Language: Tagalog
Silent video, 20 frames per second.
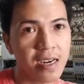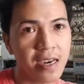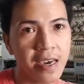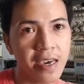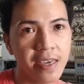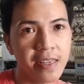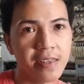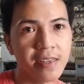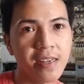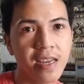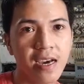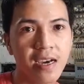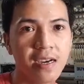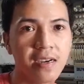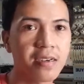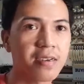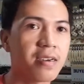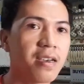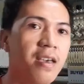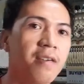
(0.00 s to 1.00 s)
head
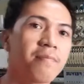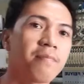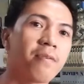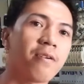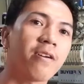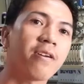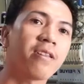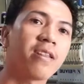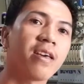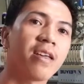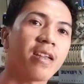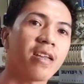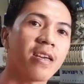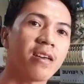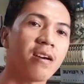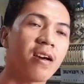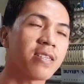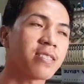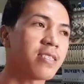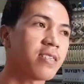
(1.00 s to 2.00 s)
ng embroidery at